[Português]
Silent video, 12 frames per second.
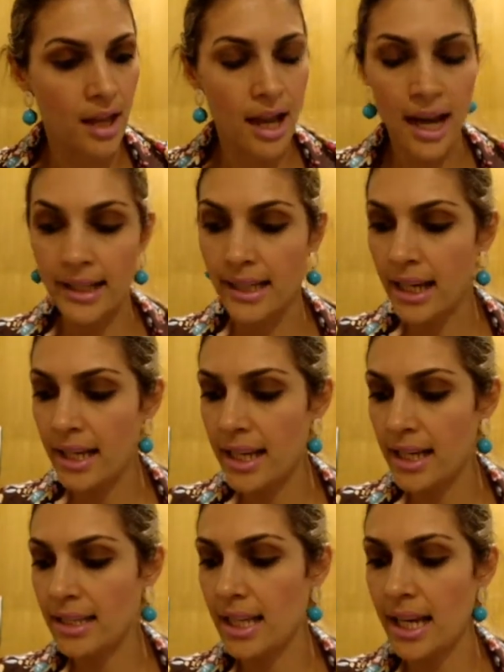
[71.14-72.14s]
Aí da
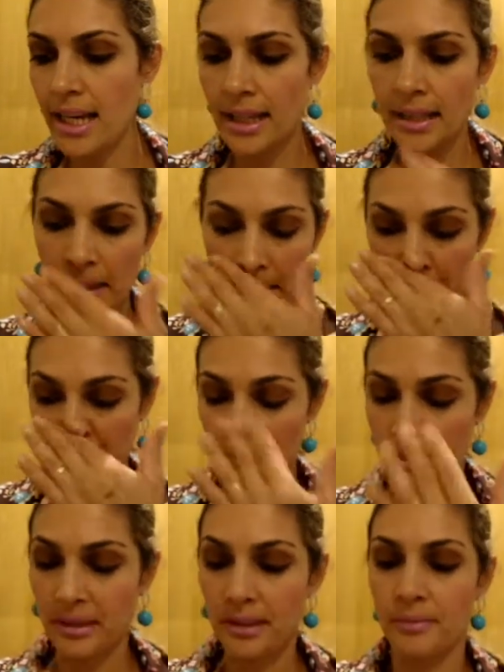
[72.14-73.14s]
Mix ainda,
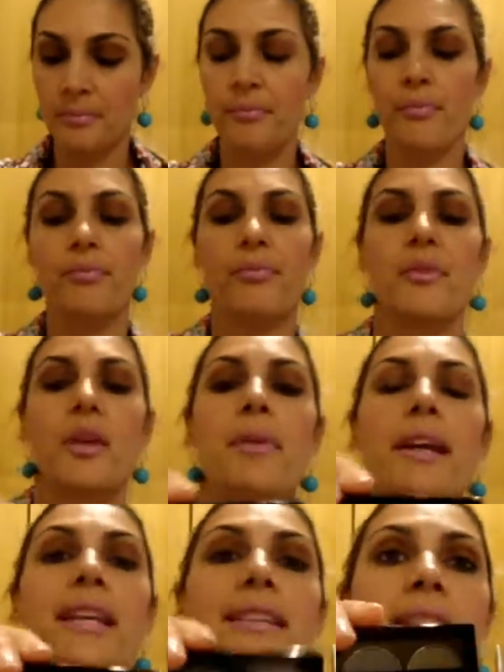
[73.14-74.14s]
eu
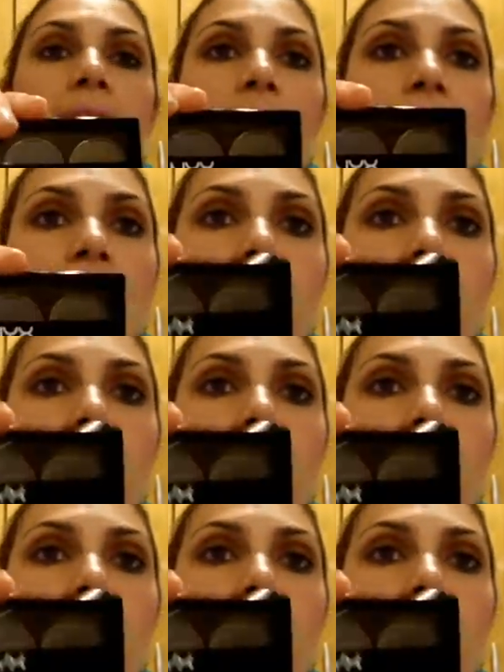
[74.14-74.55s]
peguei esse